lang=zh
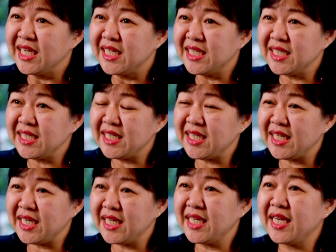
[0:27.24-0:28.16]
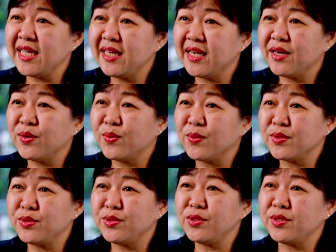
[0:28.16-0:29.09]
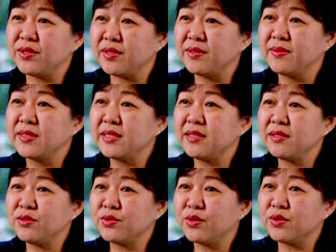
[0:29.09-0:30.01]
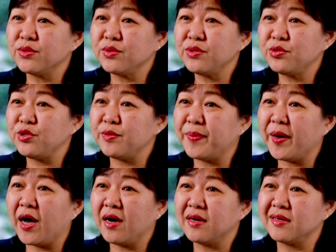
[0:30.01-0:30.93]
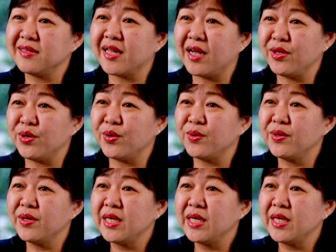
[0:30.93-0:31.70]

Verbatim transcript: 日期一天一天过去。心中惧怕和担忧，